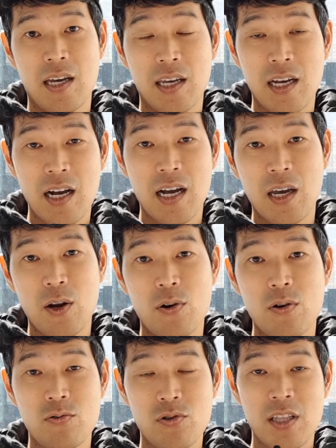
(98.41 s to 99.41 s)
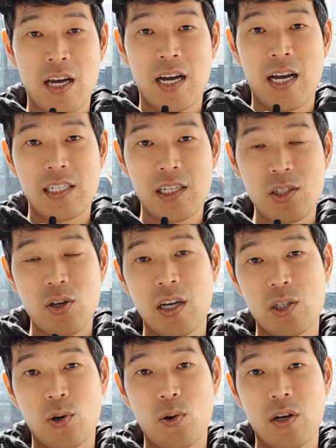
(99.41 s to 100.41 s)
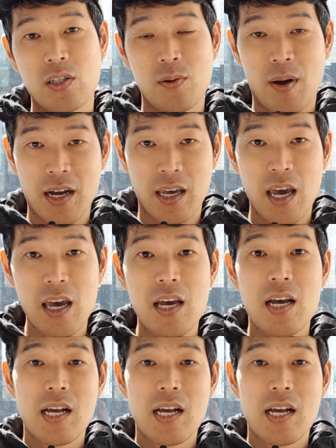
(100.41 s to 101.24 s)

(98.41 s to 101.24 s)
인간관계론을 우리나라 실정에 적용해서 맞게